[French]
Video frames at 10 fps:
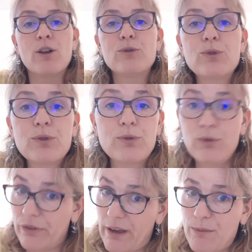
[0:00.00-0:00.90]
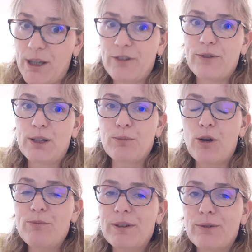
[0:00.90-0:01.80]
Donc une serviette
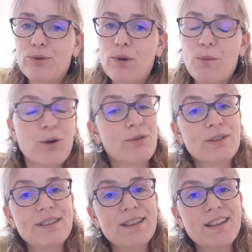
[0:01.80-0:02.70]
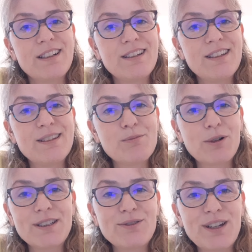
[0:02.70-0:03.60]
propre, bien sûr, pour éviter les
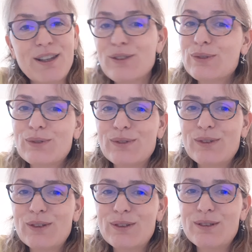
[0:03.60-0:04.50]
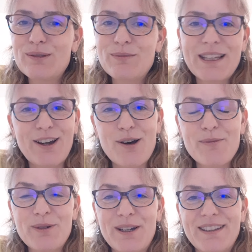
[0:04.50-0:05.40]
proliférations de
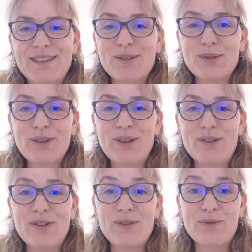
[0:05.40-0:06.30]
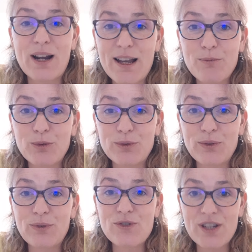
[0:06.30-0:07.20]
microbes. Donc euh, voilà pour le
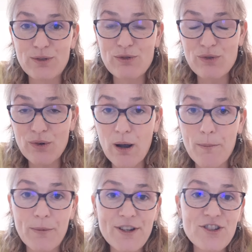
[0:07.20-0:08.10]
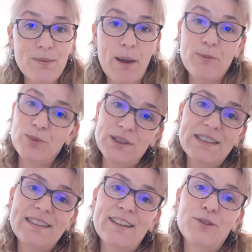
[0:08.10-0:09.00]
sujet du jour. Moi, j'ai ma
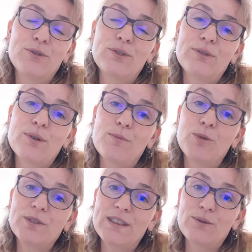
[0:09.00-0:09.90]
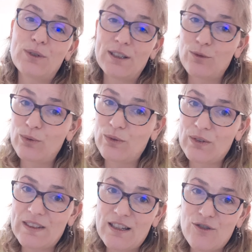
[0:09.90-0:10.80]
petite astuce pour nettoyer tout
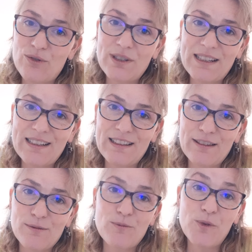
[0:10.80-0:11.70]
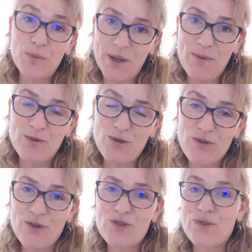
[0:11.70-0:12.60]
ceci. J'utilise mon bain-bouche
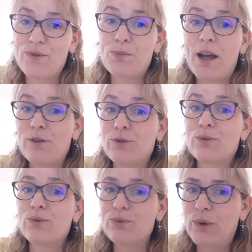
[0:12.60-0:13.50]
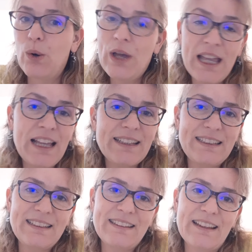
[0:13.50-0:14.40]
que je vous parle souvent,
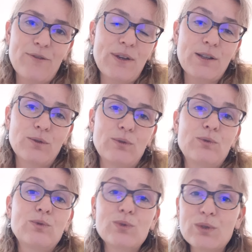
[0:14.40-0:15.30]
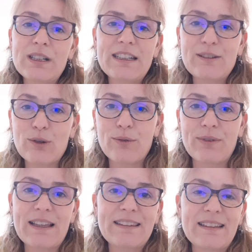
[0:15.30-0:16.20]
qui désinfecte toutes les
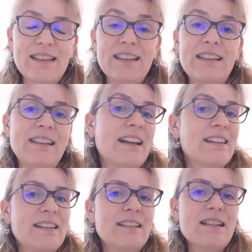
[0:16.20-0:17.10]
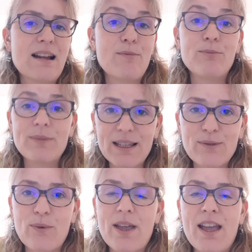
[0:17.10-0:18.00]
surfaces et qui assainit la
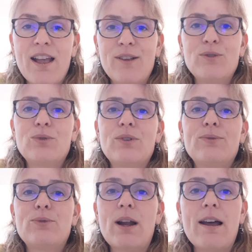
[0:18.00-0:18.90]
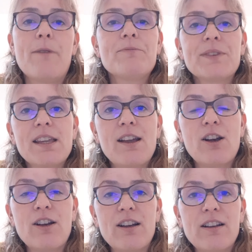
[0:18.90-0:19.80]
maison. Donc voilà.
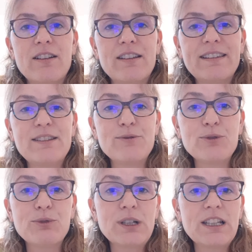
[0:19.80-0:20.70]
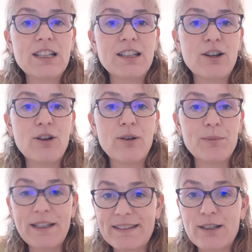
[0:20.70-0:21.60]
Euh, si vous voulez euh,
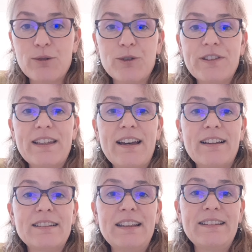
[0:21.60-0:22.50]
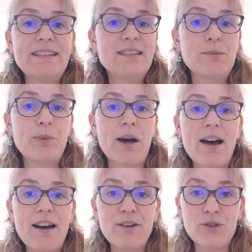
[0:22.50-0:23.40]
mettre des commentaires, n'hésitez
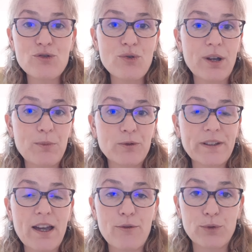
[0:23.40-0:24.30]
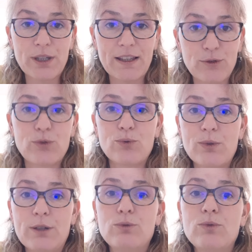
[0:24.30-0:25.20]
pas. Je répondrai à vos questions,
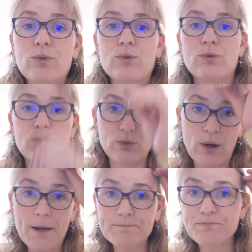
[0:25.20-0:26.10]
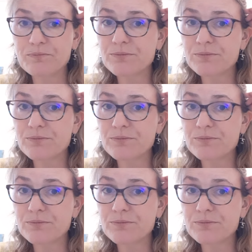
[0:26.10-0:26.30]
à tout ce que ce soit.